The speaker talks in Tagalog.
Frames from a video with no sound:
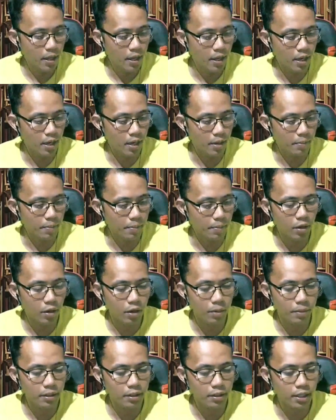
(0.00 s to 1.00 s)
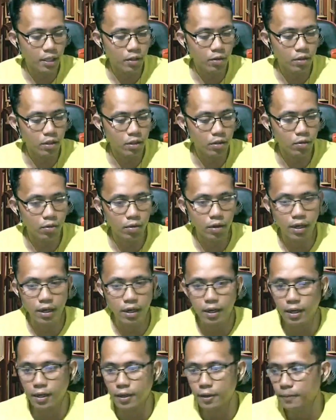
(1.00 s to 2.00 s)
uh, meron naman tayo ditong
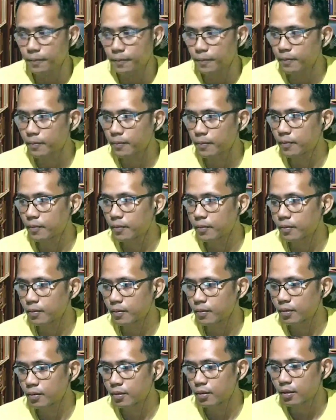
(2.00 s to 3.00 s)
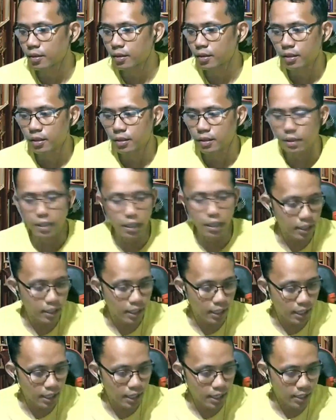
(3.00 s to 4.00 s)
uh,
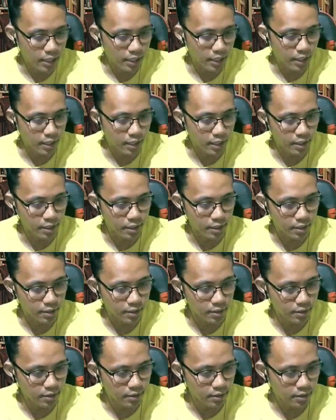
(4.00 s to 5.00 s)
tatalakayin. No?